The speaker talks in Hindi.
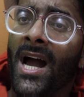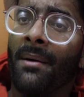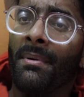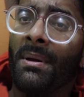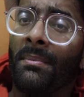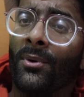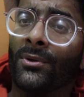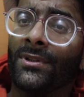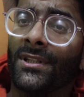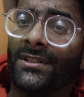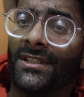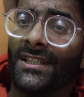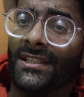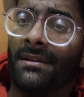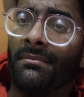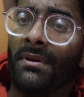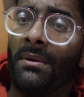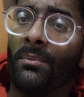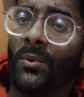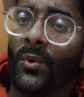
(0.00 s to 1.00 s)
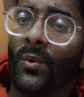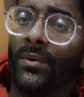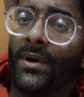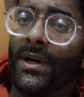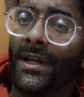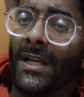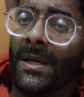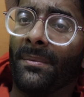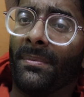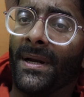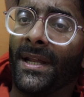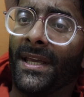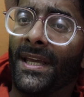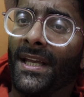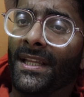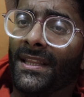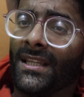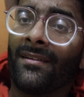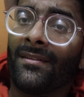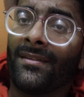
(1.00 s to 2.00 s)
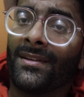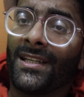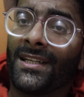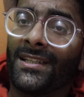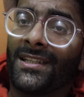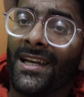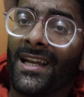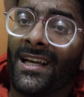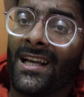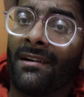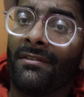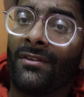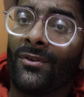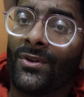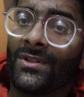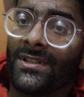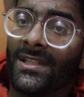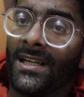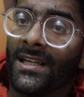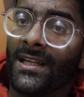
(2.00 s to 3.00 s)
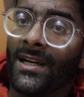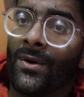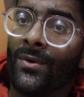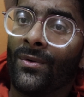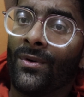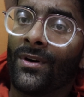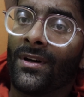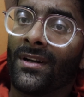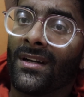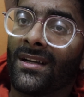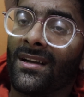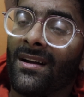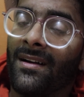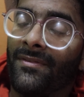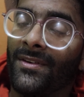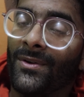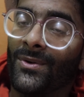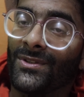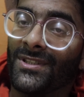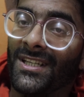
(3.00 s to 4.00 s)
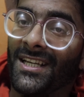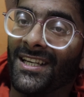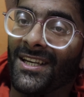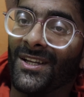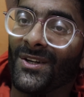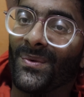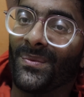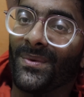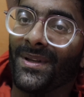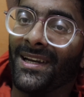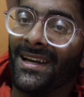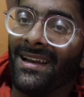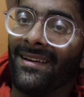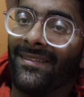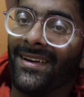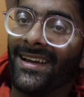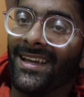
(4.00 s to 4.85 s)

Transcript: हमें बहुत चीज़ें भी इम्प्रूव करने पड़ेंगी धीरे धीरे काफ़ी कुछ सीख रहा हूँ और काफ़ी कुछ सीखने को मिल रहा है